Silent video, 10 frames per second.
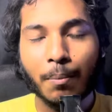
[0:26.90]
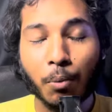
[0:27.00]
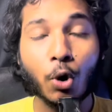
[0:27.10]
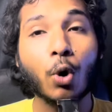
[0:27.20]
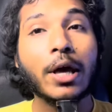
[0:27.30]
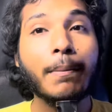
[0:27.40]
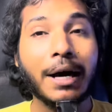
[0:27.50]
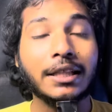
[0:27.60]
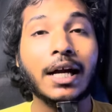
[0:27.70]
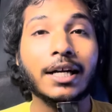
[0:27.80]
লোকে
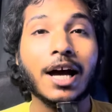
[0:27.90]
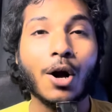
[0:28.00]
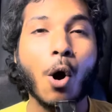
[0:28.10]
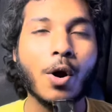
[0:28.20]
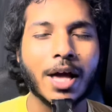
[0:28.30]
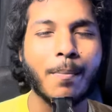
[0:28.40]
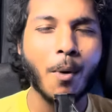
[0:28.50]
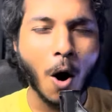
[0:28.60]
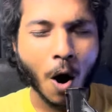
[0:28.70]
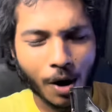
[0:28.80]
মাথাটা ঘরে
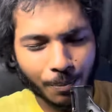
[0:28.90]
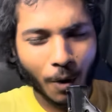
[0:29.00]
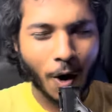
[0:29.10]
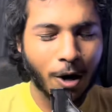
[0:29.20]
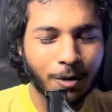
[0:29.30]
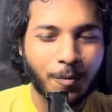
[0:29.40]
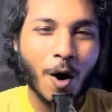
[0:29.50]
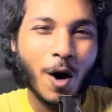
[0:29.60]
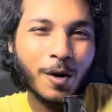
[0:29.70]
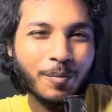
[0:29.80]
বন বন
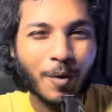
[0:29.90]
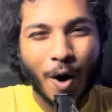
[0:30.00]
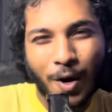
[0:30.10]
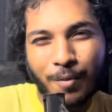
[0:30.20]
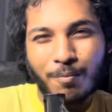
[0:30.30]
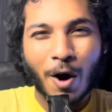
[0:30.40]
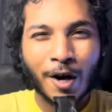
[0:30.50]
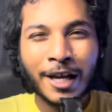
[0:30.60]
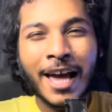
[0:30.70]
বন বন বন বন